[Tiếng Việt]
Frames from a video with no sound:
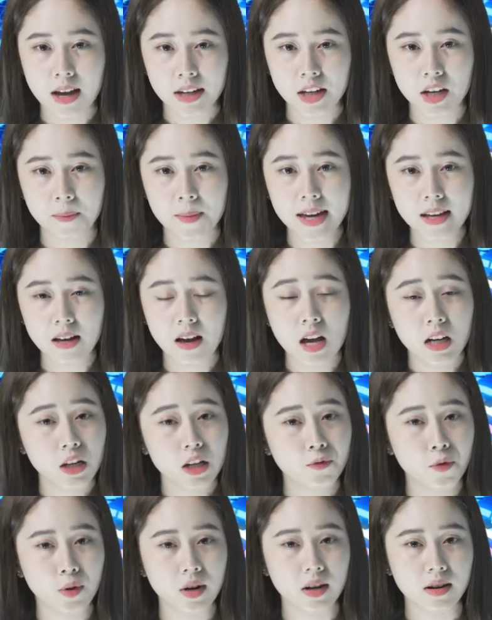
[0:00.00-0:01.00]
Được biết,
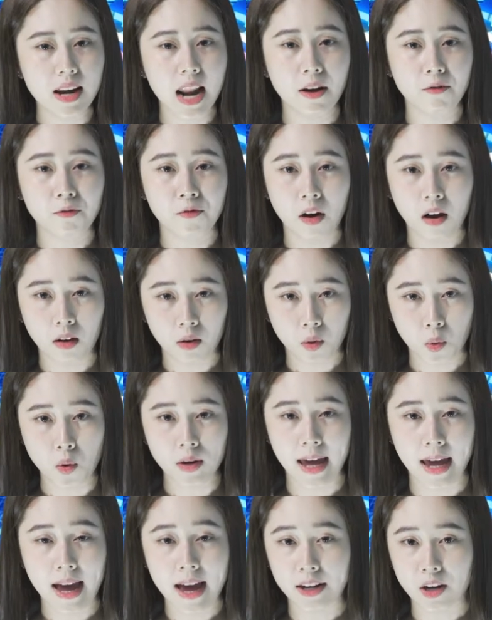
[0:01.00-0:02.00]
người phụ nữ là vợ của
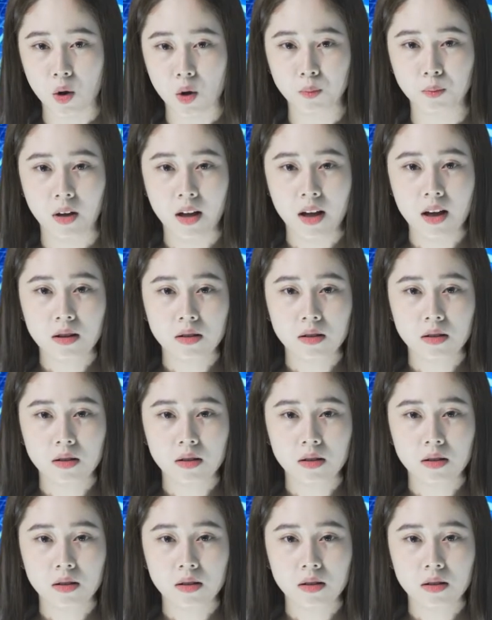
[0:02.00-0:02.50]
kẻ hành hung,